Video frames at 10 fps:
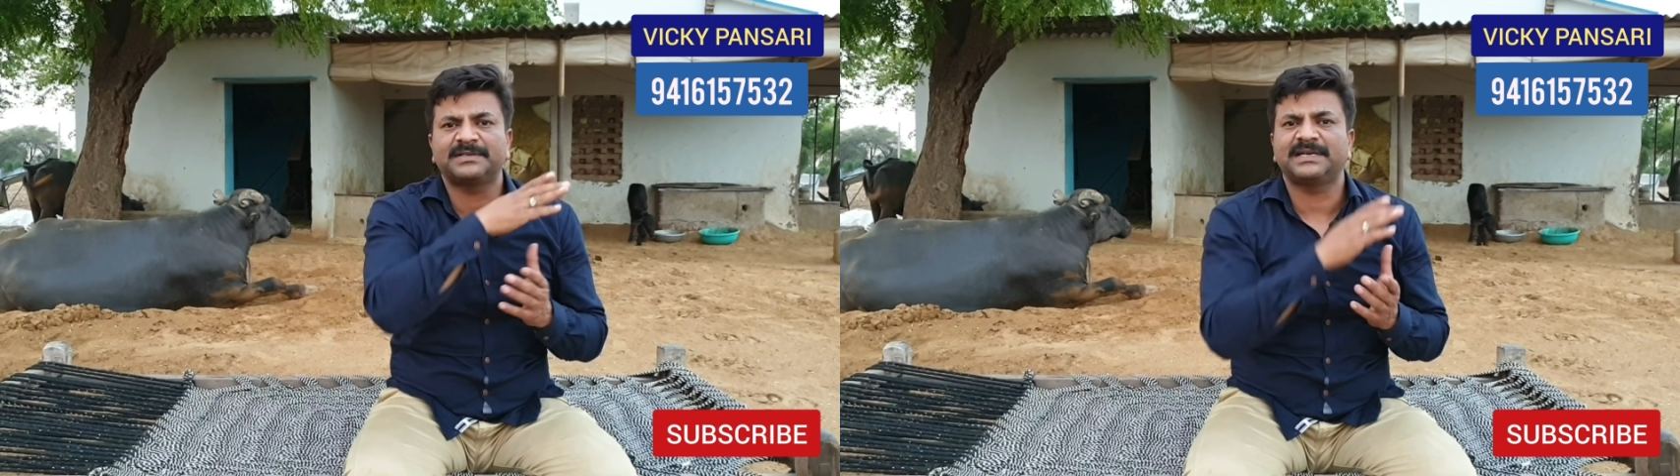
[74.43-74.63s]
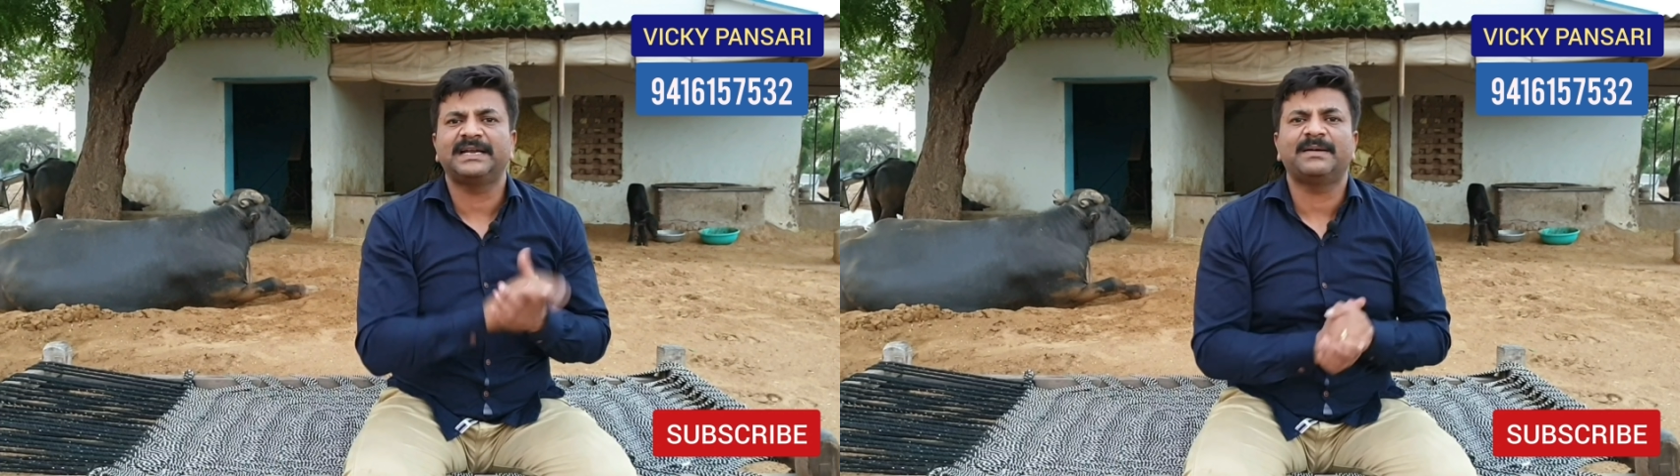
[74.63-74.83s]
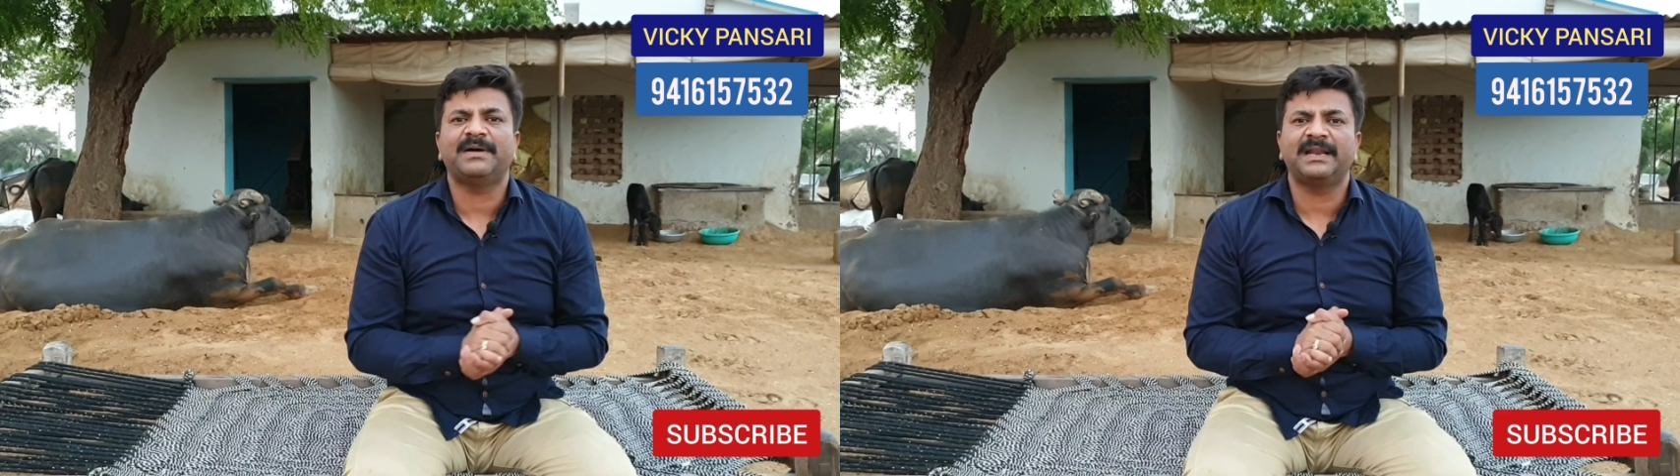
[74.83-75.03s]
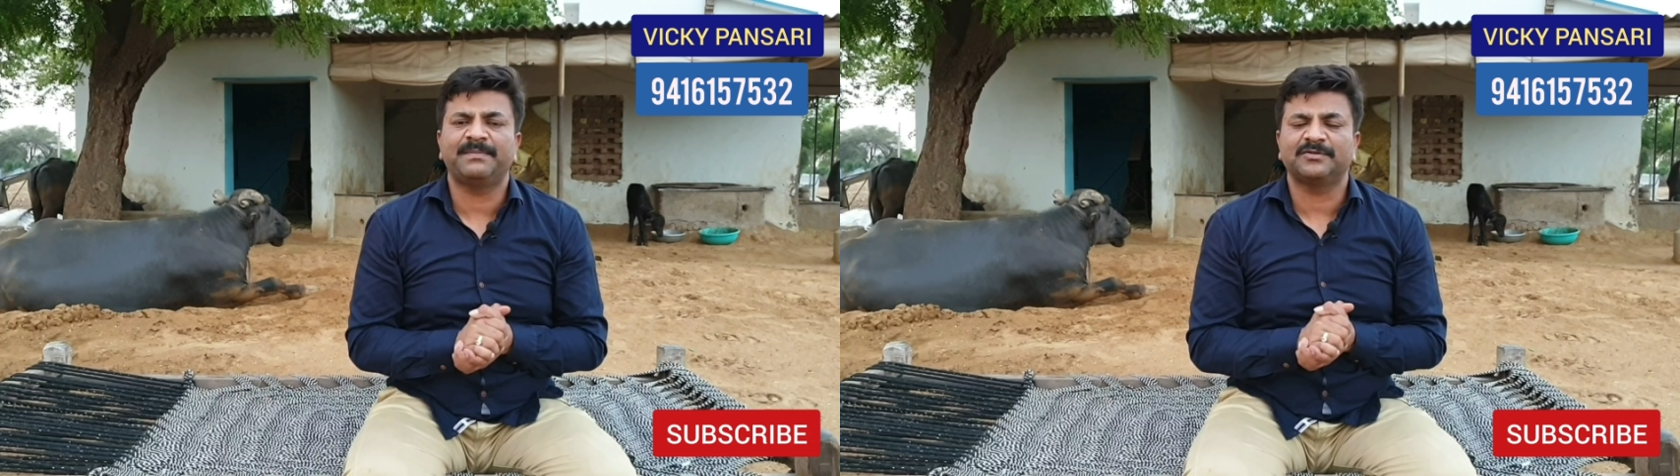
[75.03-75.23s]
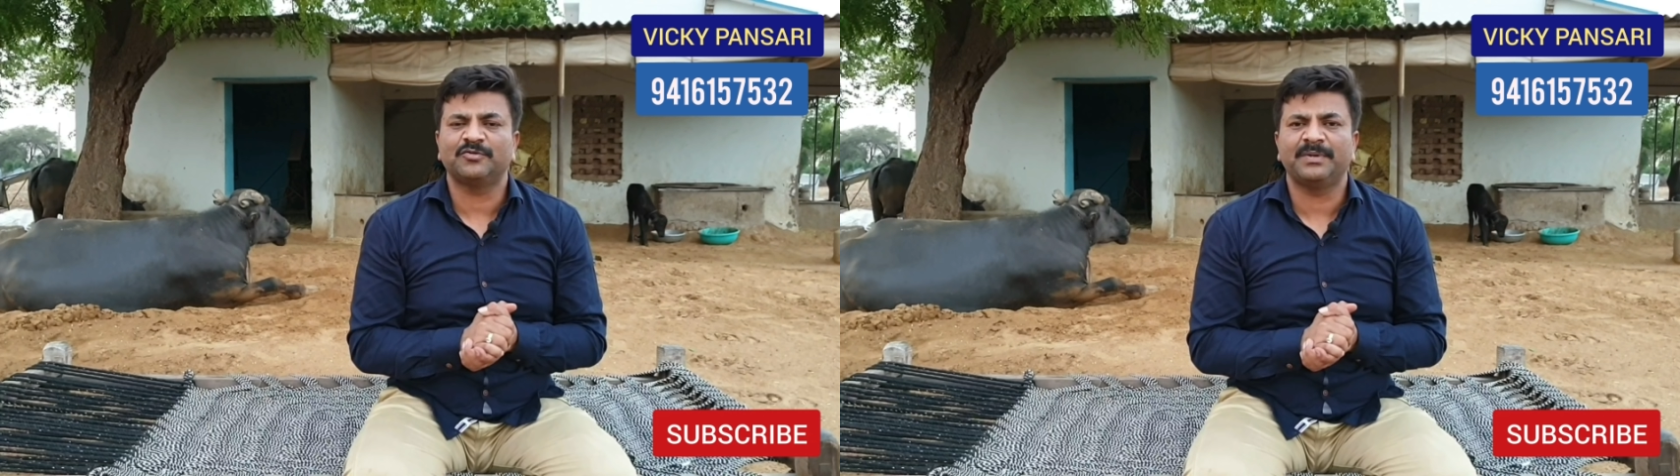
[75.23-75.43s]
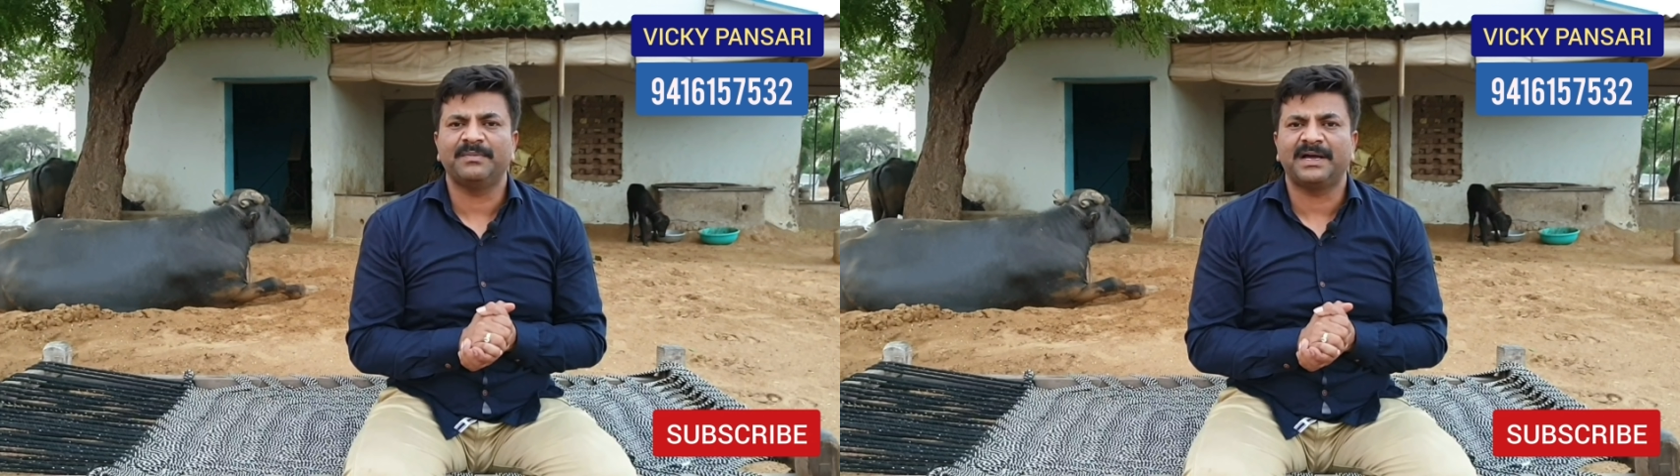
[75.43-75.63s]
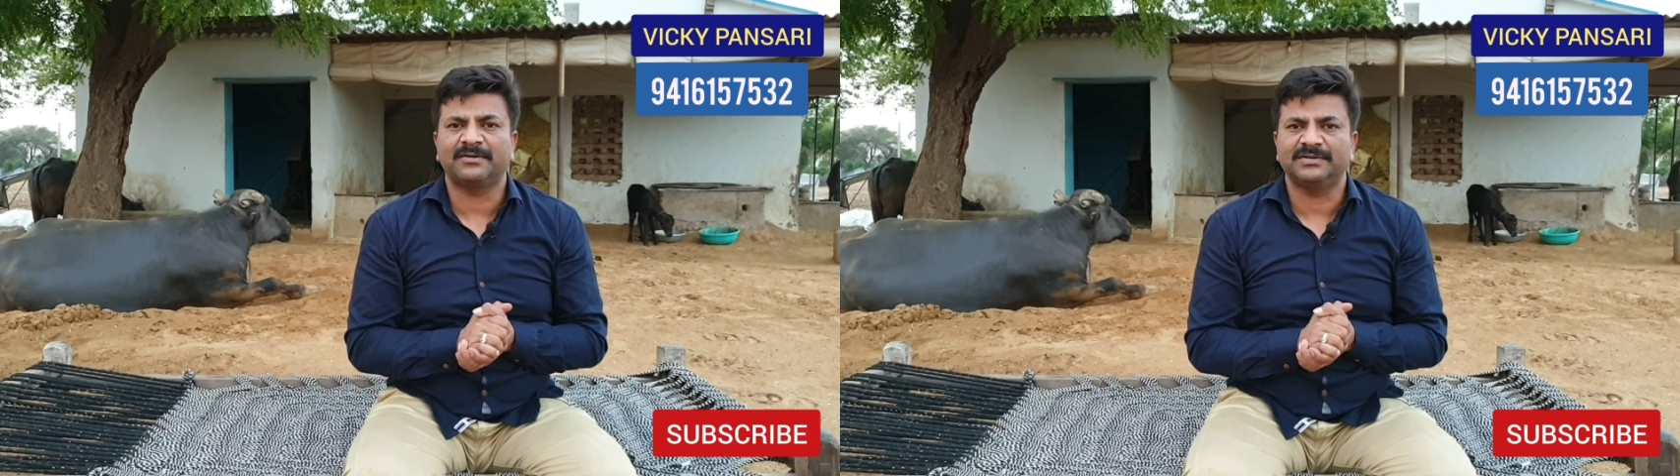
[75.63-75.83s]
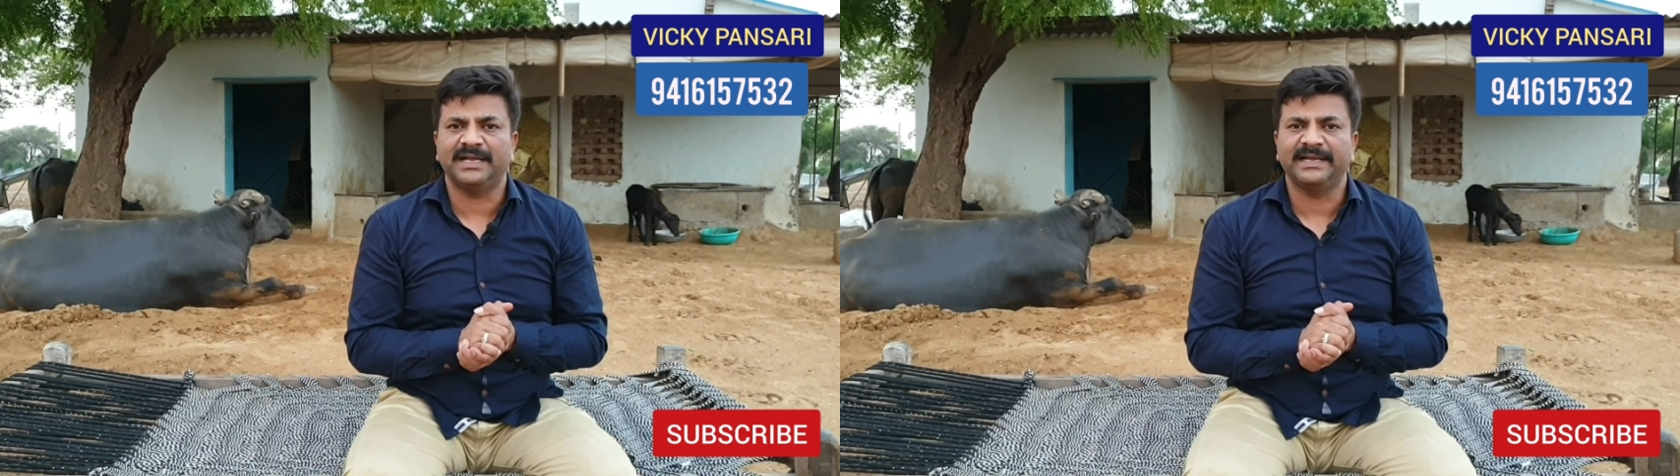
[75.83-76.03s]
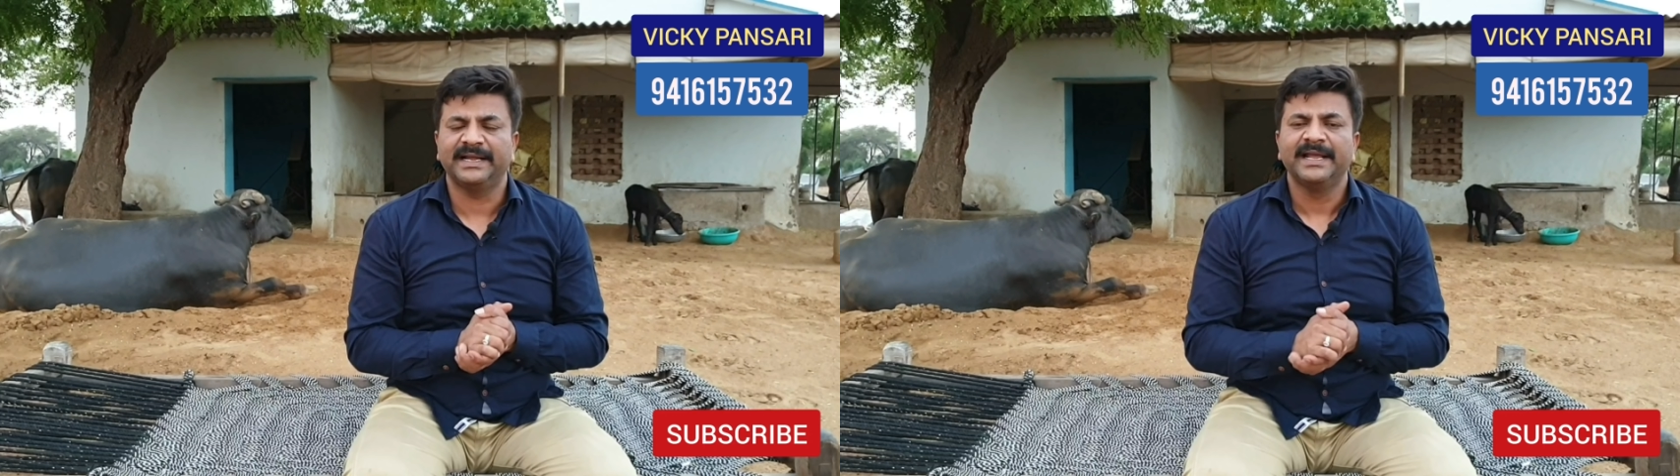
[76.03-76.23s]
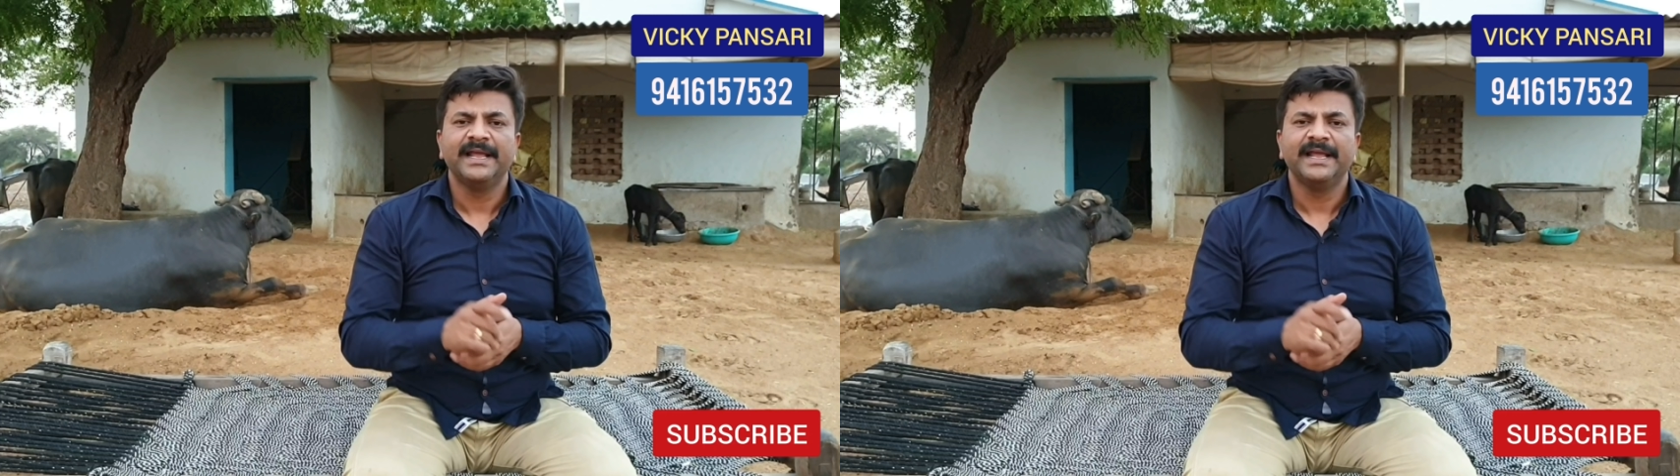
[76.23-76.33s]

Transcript: परसेंट हमारे पशु बीमार हो जाएंगे